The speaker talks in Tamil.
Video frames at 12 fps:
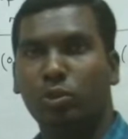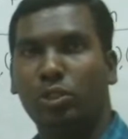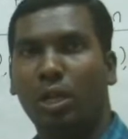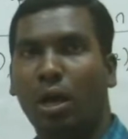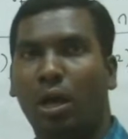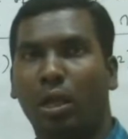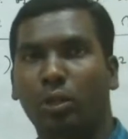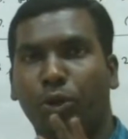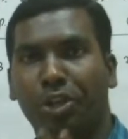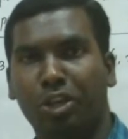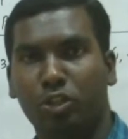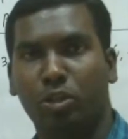முடித்தா
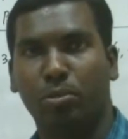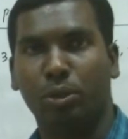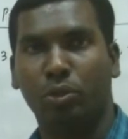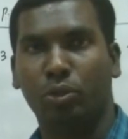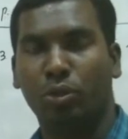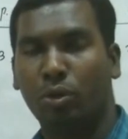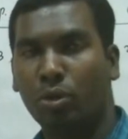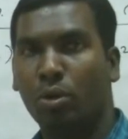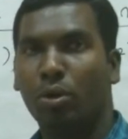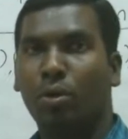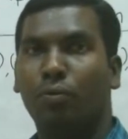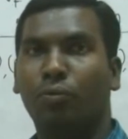அதுக்கு ஒரு ஈக்குவேஷன் நம்பர் கொடுத்துனோம்
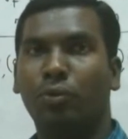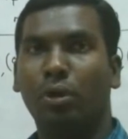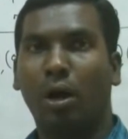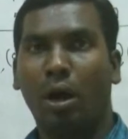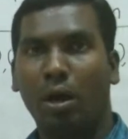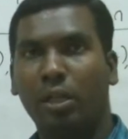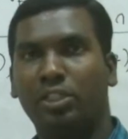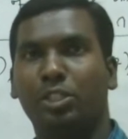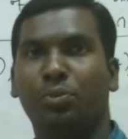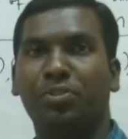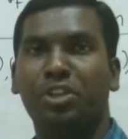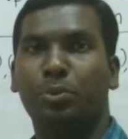ஃபுல்
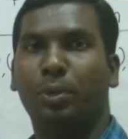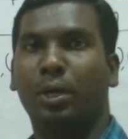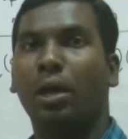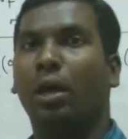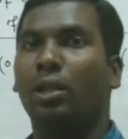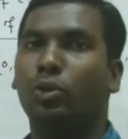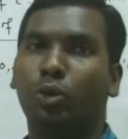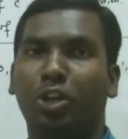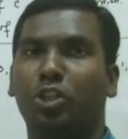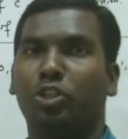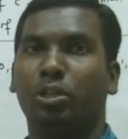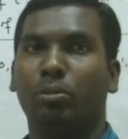ஆர்ஹெச்எஸ் ஃபினிஷ் பண்ணால் அதுக்கு ஒரு
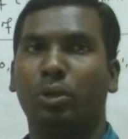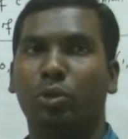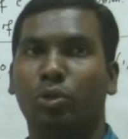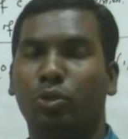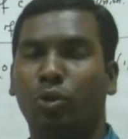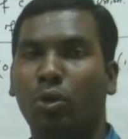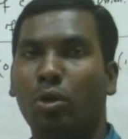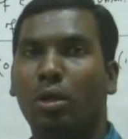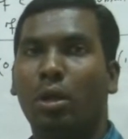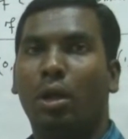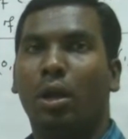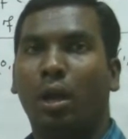ஈக்குவேஷன் நம்பர் கொடுத்துடணும்
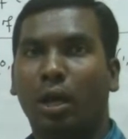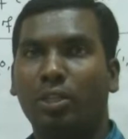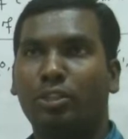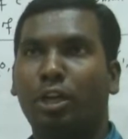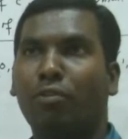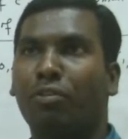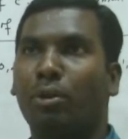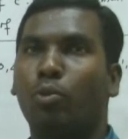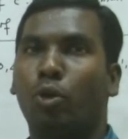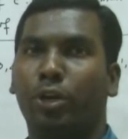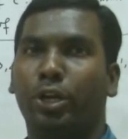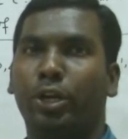லாஸ்ட்டாக ஃப்ரம்
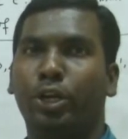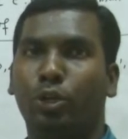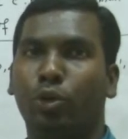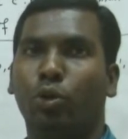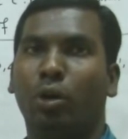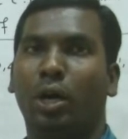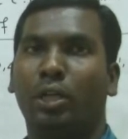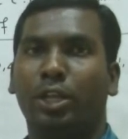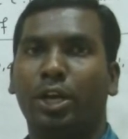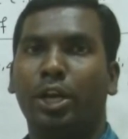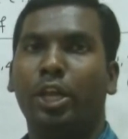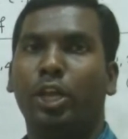ஒன் அண்ட் டூ
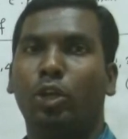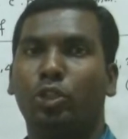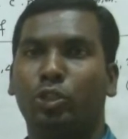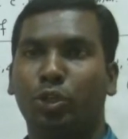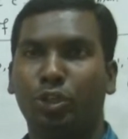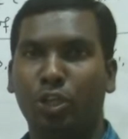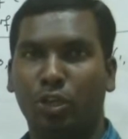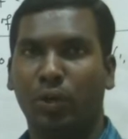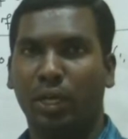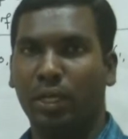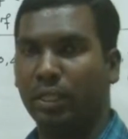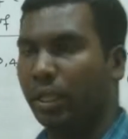அந்த ரெண்டு ஈக்குவேஷனும்
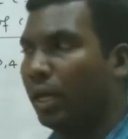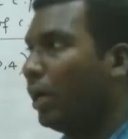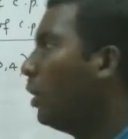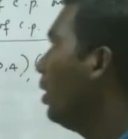ஈக்குவலாக இருந்தால்